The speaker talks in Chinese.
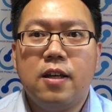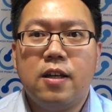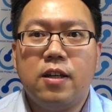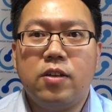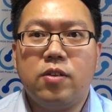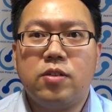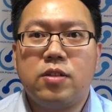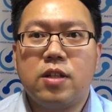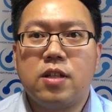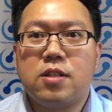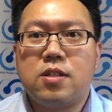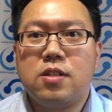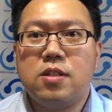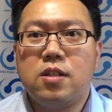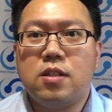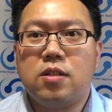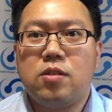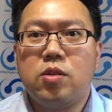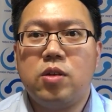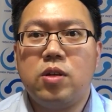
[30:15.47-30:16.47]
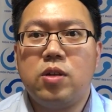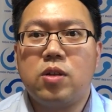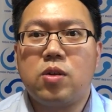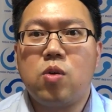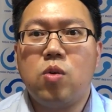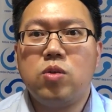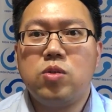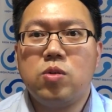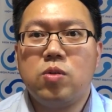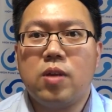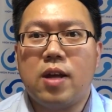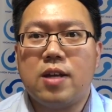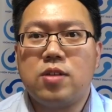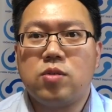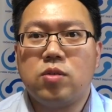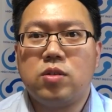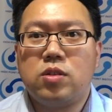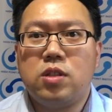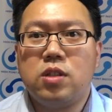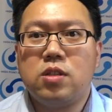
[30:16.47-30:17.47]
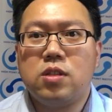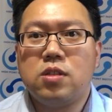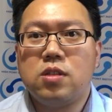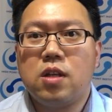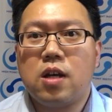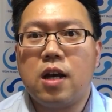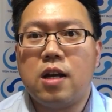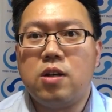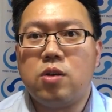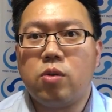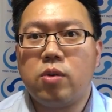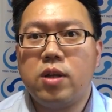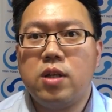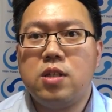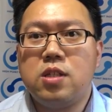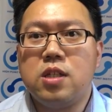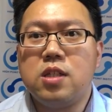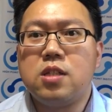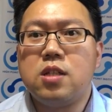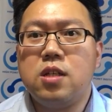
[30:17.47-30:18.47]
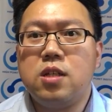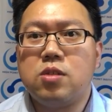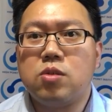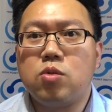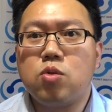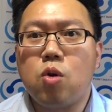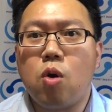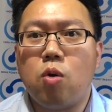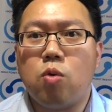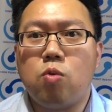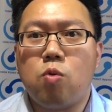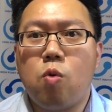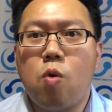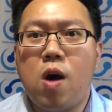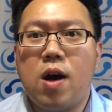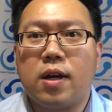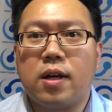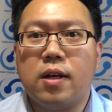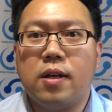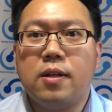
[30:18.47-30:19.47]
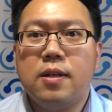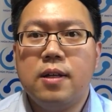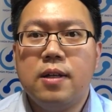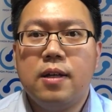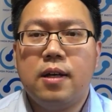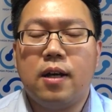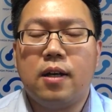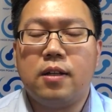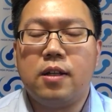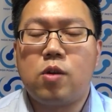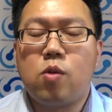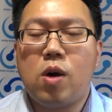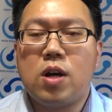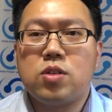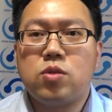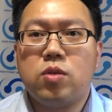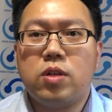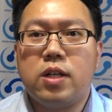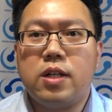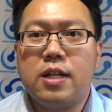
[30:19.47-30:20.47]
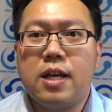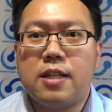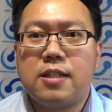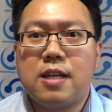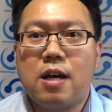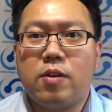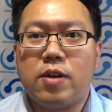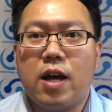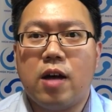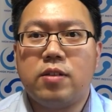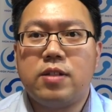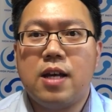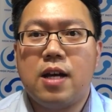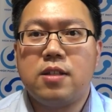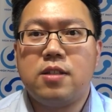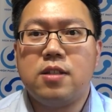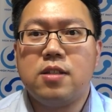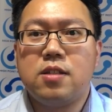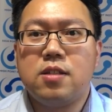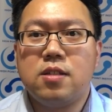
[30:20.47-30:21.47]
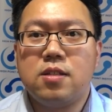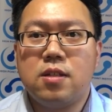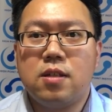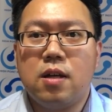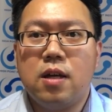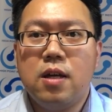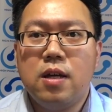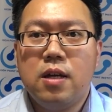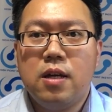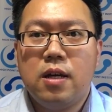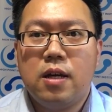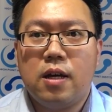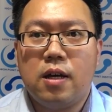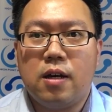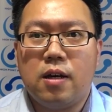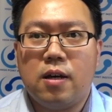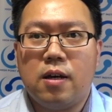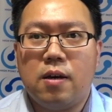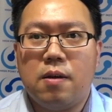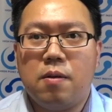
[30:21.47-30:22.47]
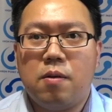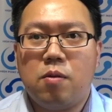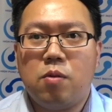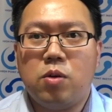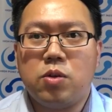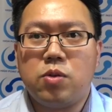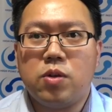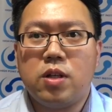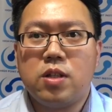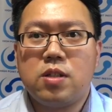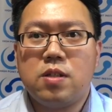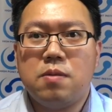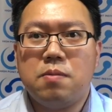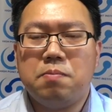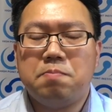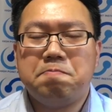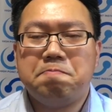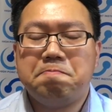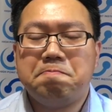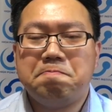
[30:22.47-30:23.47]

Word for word: 因为这个事情对于公众来说其实是很容易形成一种恐慌的啊，你光说人家造谣，这样其实是，呃，我觉得是。